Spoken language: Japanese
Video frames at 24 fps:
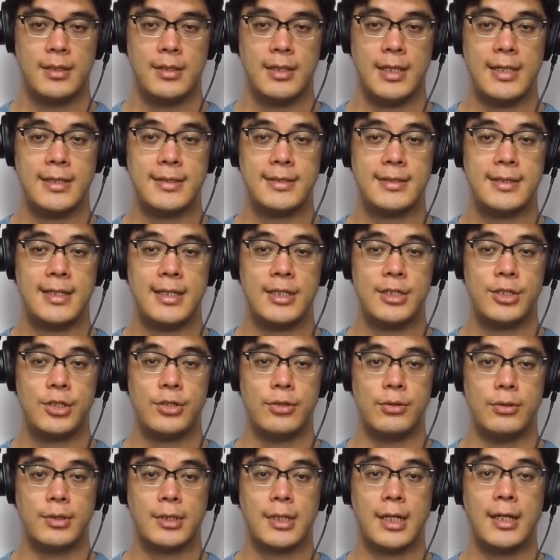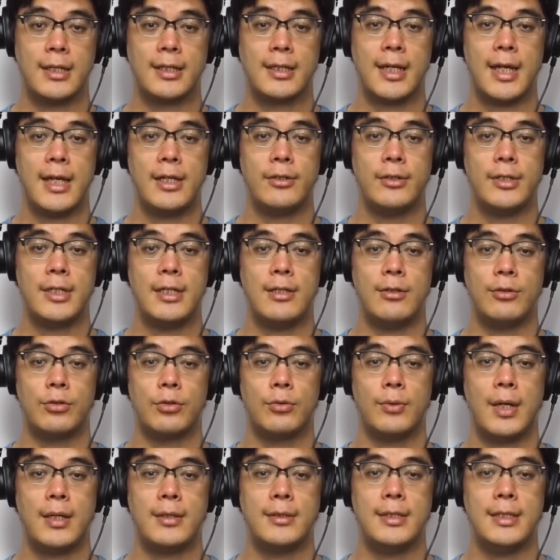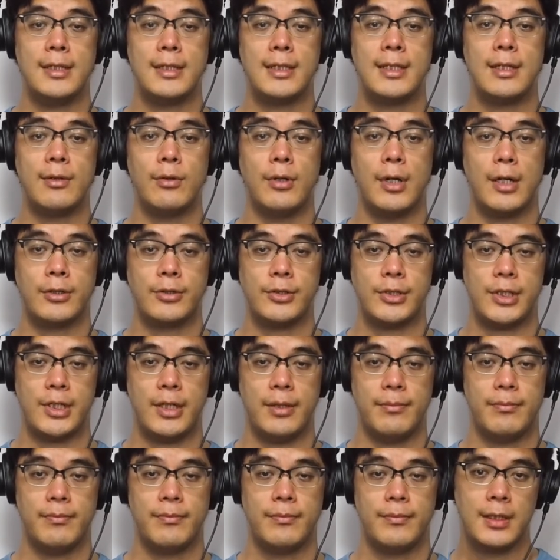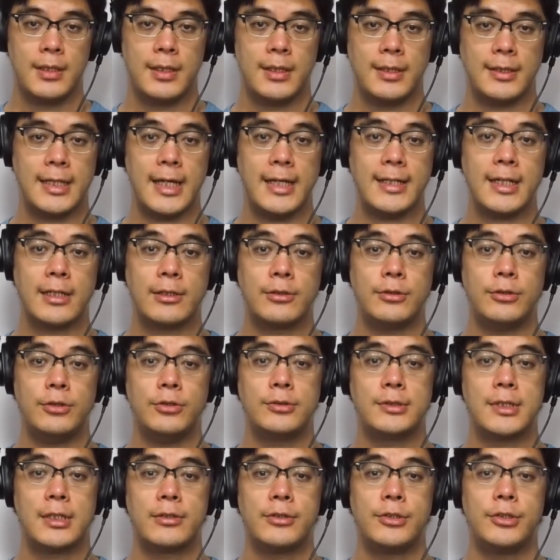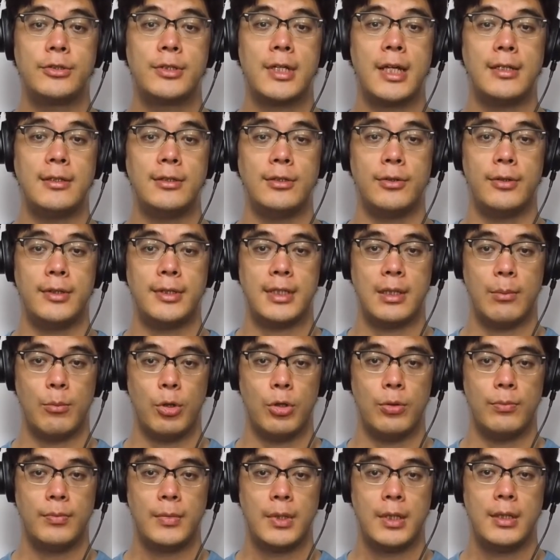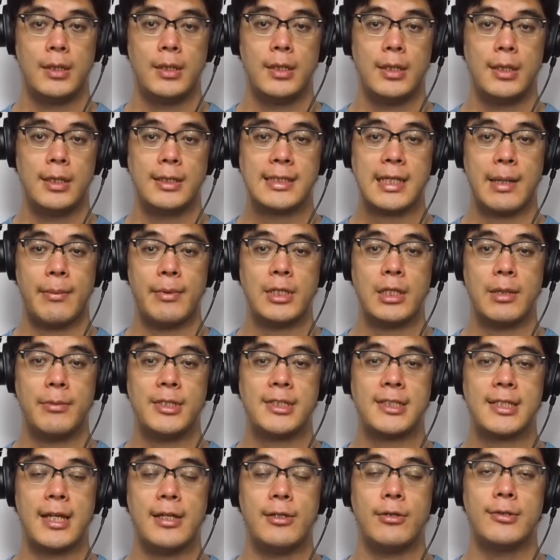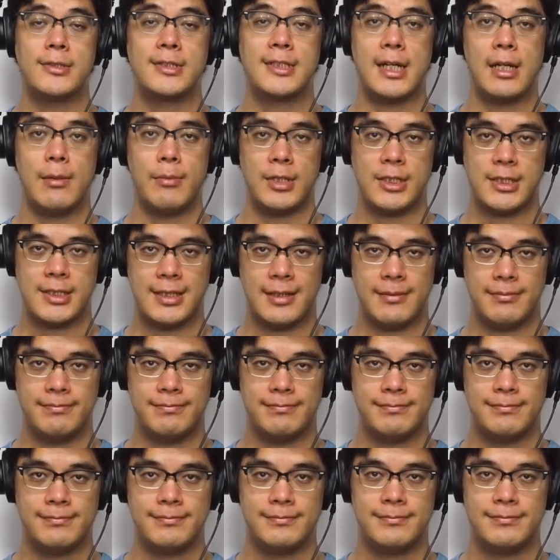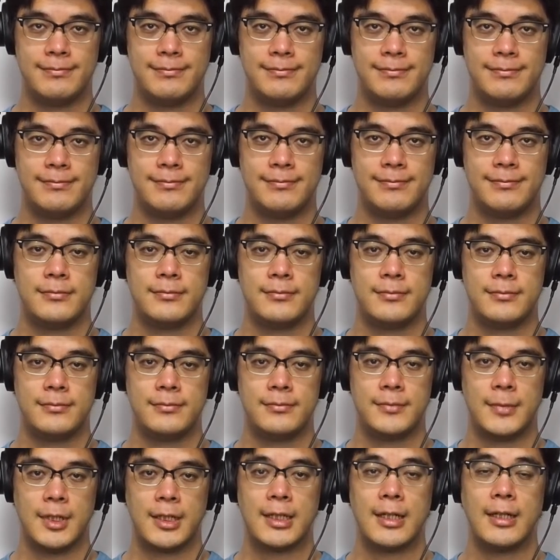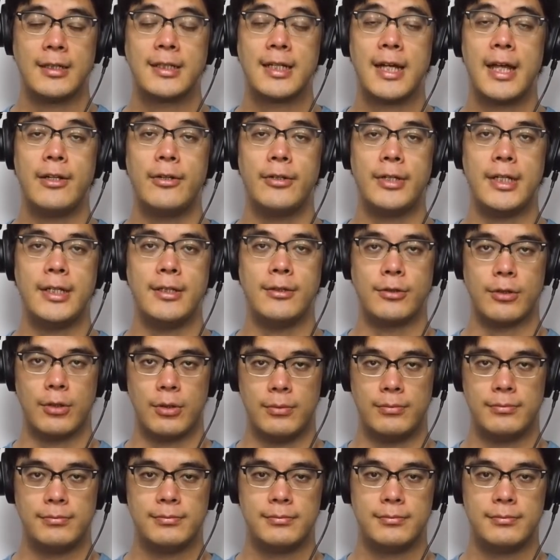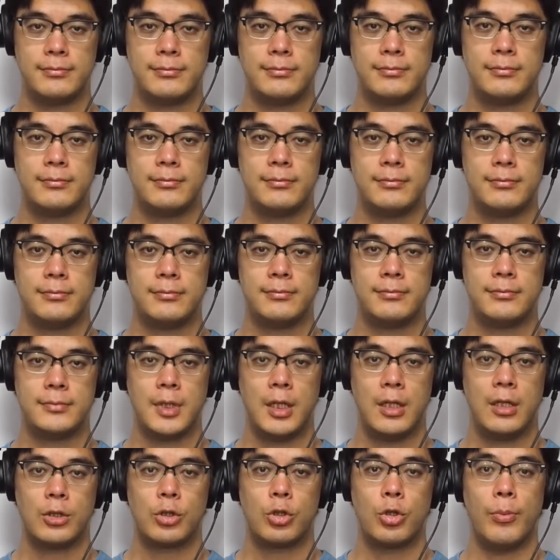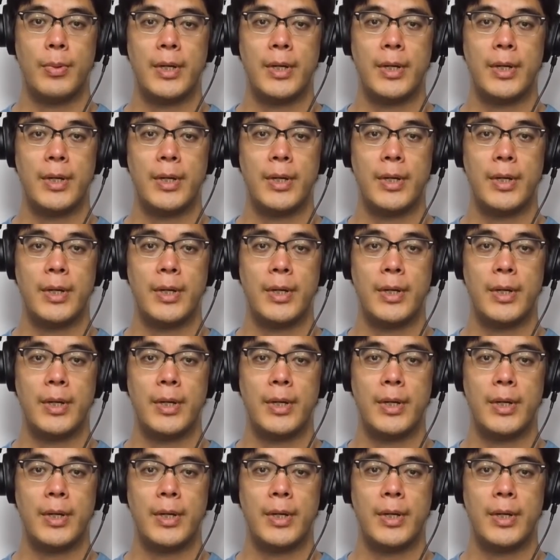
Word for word: エッセイ集考えるヒントは人気を博し、大学入学受験においてもたびたび採用されました。考えるヒント。小